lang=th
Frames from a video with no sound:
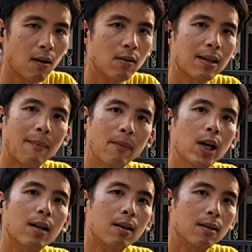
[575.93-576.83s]
องสามห
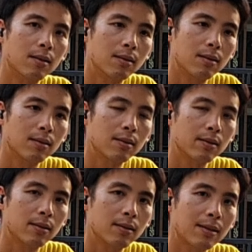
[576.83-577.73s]
มื่น
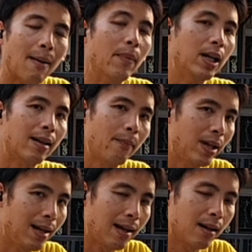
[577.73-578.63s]
สามหมื่นเต็ม
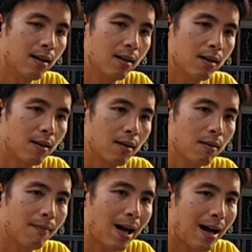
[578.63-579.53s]
ที่
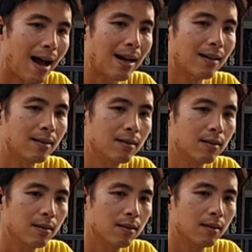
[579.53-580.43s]
บางคัน
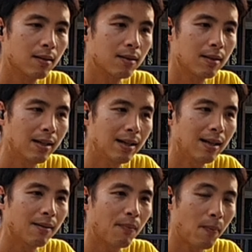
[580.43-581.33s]
ที่
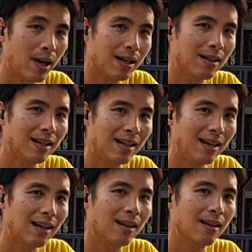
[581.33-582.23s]
ประเมิน
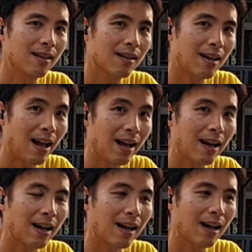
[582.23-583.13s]
ดีๆได้
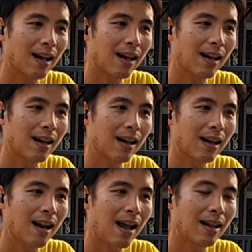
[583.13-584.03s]

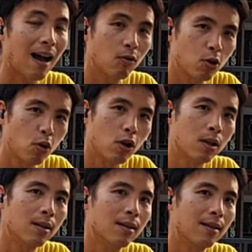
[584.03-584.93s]
ได้เท่าทุน
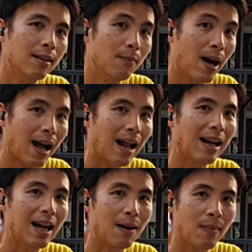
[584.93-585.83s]
หรือบางคัน
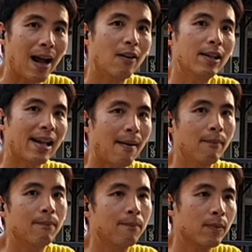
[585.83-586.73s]
ได้กำไรด้วย
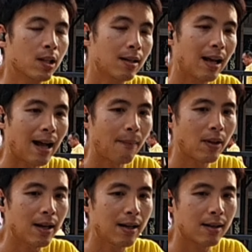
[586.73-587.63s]
ซ้ำนะครับ
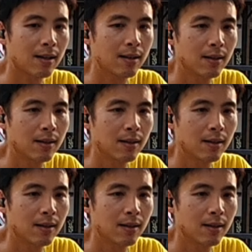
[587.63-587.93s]
ถ้าเกิด